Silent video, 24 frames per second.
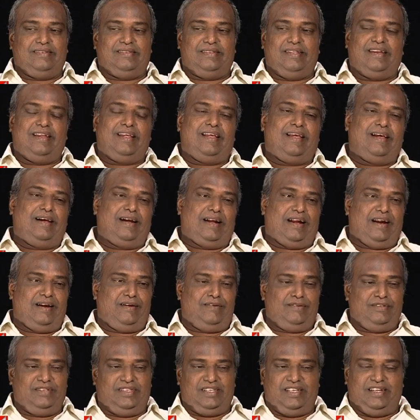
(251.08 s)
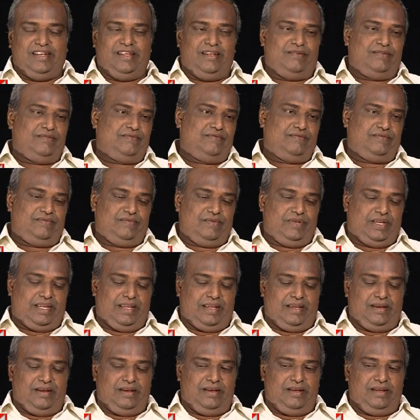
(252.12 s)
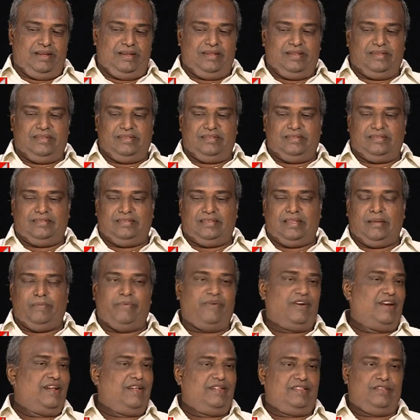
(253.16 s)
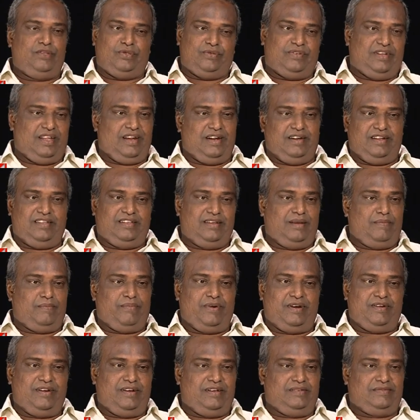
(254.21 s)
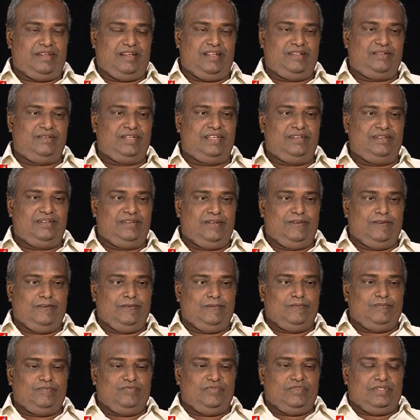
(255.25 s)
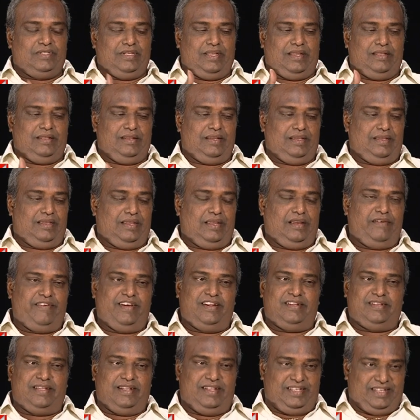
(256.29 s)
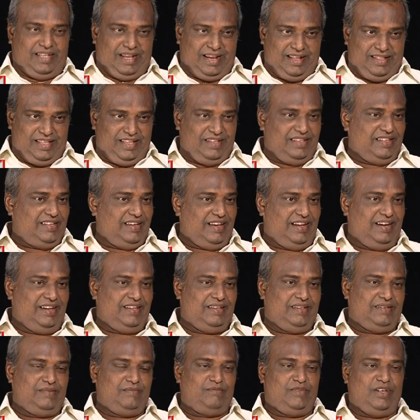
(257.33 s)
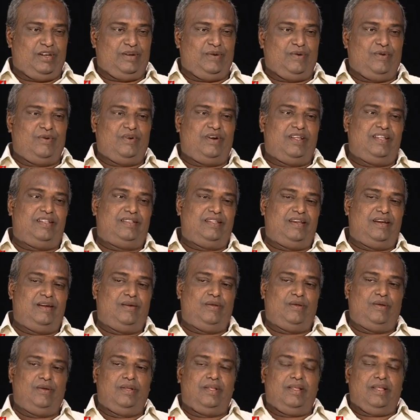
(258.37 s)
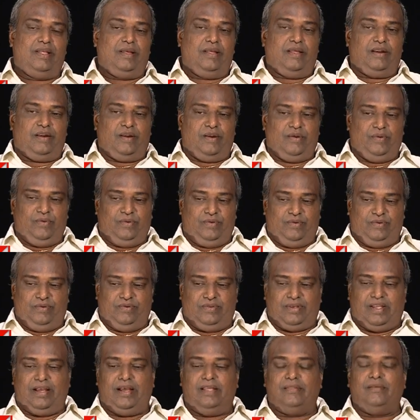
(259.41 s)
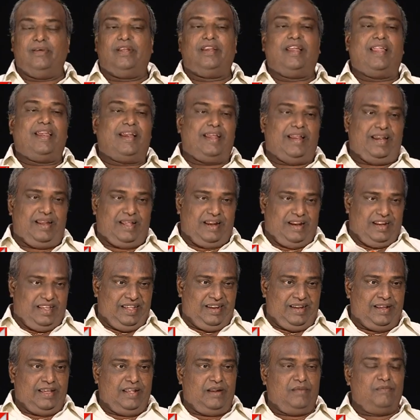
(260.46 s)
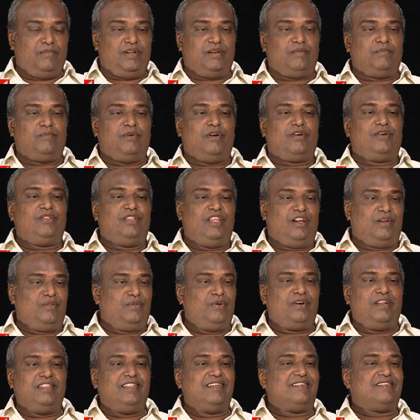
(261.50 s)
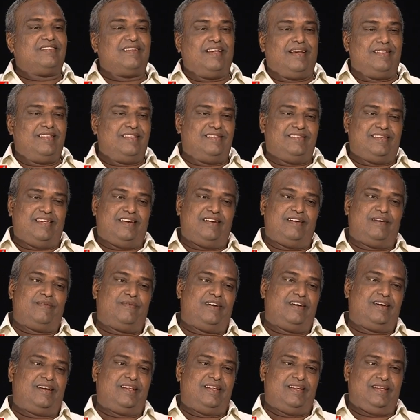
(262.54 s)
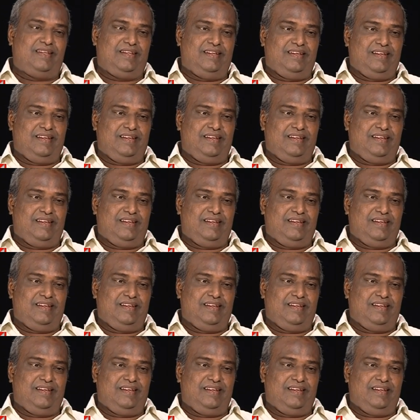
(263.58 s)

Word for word: సరే అక్కడి నుంచి నేను ఒక తపనగా తీసుకున్నానండి చెప్పటం కాదు ఇది ఏమైనా సరే సాధించాలి మనం కూడా దీనిలో నువ్వు కాదు అన్నారు కనుక నాన్నగారు మనం పట్టుదలతో దీన్ని సాధించాలనేటువంటి